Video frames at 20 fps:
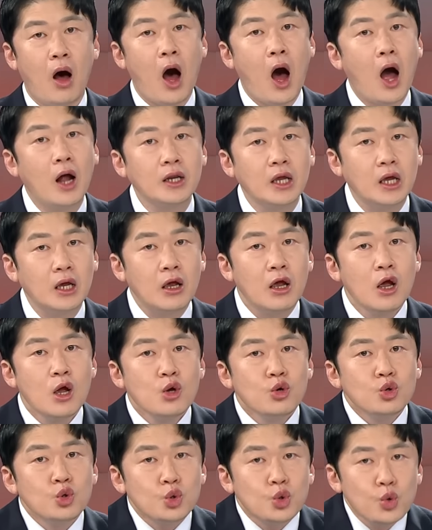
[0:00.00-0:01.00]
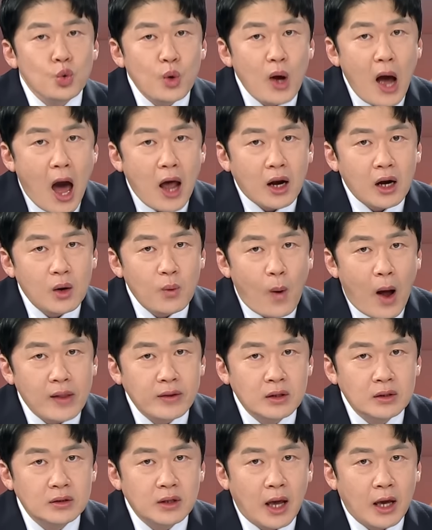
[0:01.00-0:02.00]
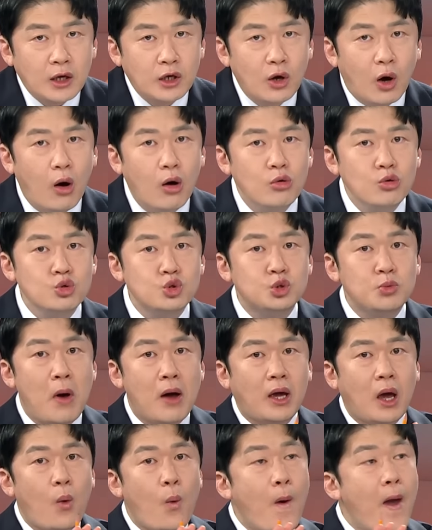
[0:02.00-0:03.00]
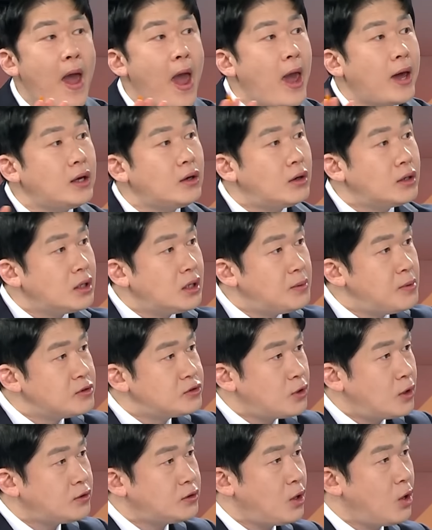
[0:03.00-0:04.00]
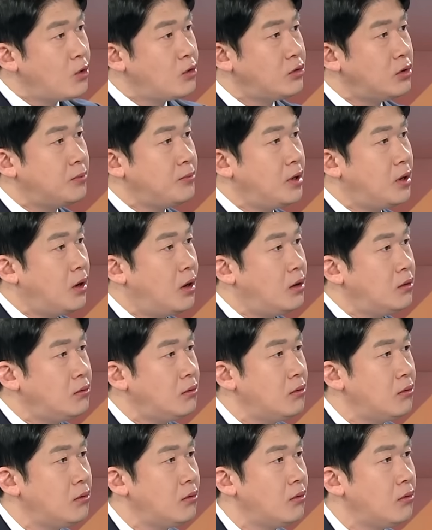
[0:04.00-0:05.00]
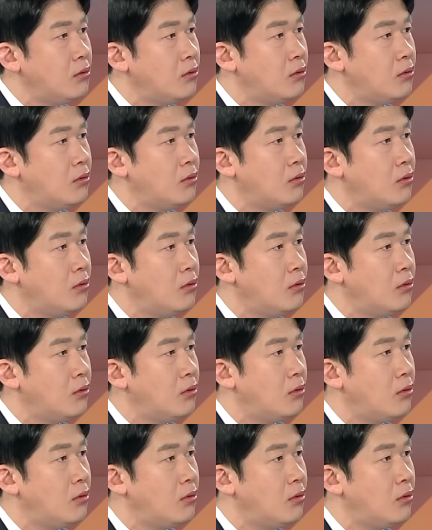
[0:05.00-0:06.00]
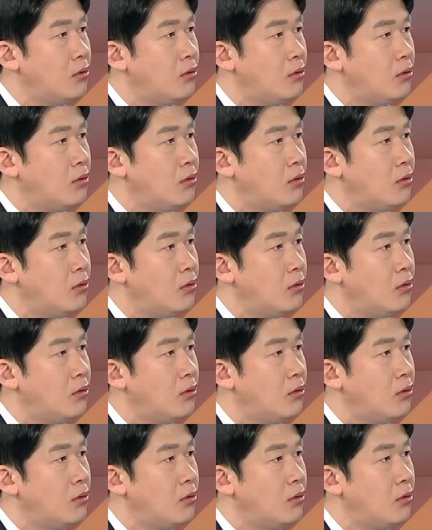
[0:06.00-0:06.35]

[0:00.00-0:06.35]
아니 휴가를 왔는데 현수막에 왜 이런 이름을 썼대요 그러면? 그러니까 이게 개모임인데 이